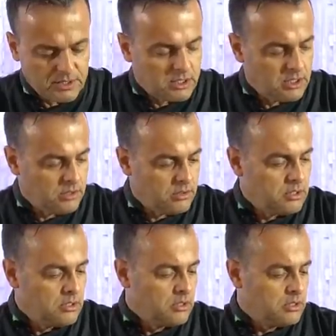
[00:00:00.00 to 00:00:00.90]
biquinho.
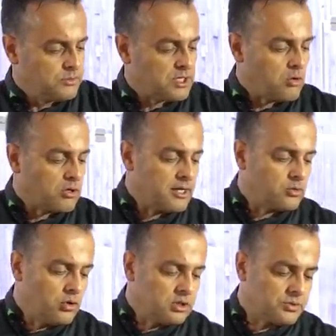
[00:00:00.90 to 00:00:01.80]
Não precisa colocar em
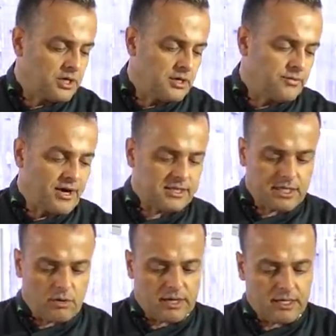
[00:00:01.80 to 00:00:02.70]
todos, porque vai
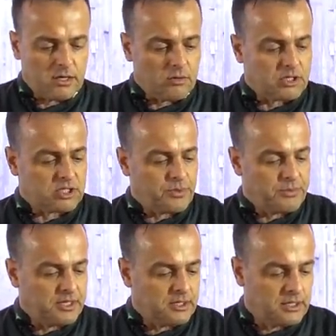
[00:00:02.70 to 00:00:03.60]
ter alguém que não gosta de
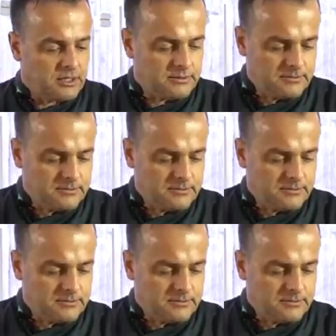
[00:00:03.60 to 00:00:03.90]
pimenta, né?